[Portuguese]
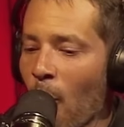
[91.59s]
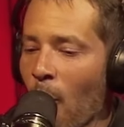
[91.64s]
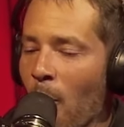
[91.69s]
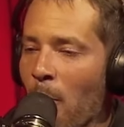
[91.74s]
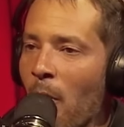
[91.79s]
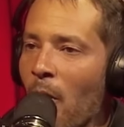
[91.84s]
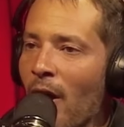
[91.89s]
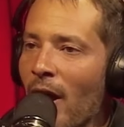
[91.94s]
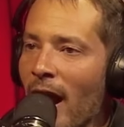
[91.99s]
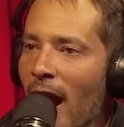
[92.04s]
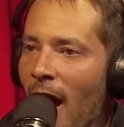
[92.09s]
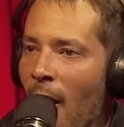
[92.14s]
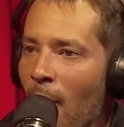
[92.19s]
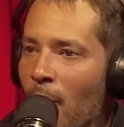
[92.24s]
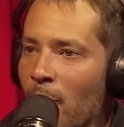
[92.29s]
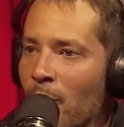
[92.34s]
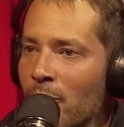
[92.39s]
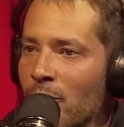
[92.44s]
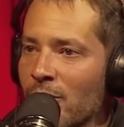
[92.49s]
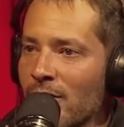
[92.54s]

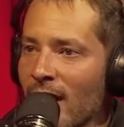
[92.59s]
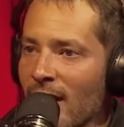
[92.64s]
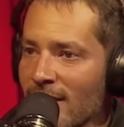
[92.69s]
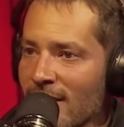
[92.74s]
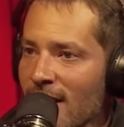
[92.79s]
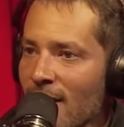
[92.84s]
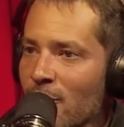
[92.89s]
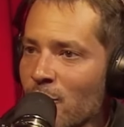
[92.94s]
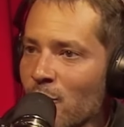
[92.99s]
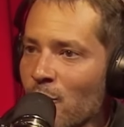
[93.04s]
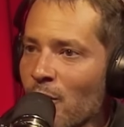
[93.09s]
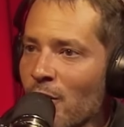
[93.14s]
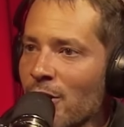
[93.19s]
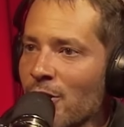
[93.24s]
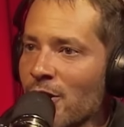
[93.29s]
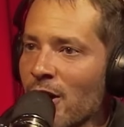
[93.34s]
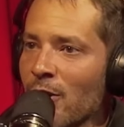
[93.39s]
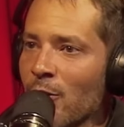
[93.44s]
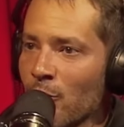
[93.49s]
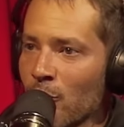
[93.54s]
corporal das
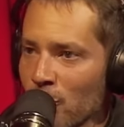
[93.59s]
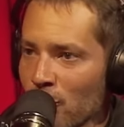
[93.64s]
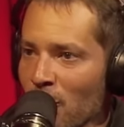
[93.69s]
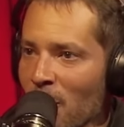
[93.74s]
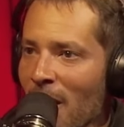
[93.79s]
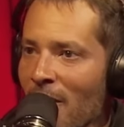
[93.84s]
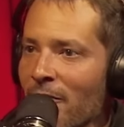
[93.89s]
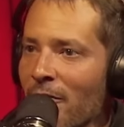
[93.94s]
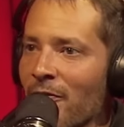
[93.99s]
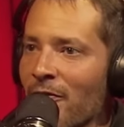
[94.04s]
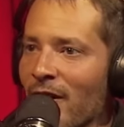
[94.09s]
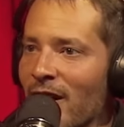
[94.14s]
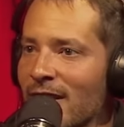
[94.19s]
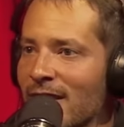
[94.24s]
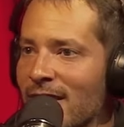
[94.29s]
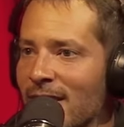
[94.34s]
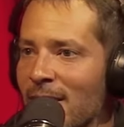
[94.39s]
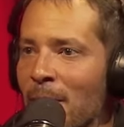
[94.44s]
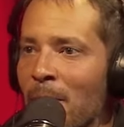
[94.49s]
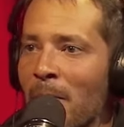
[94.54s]
ações que ele costumava
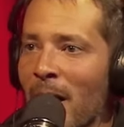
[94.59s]
fazer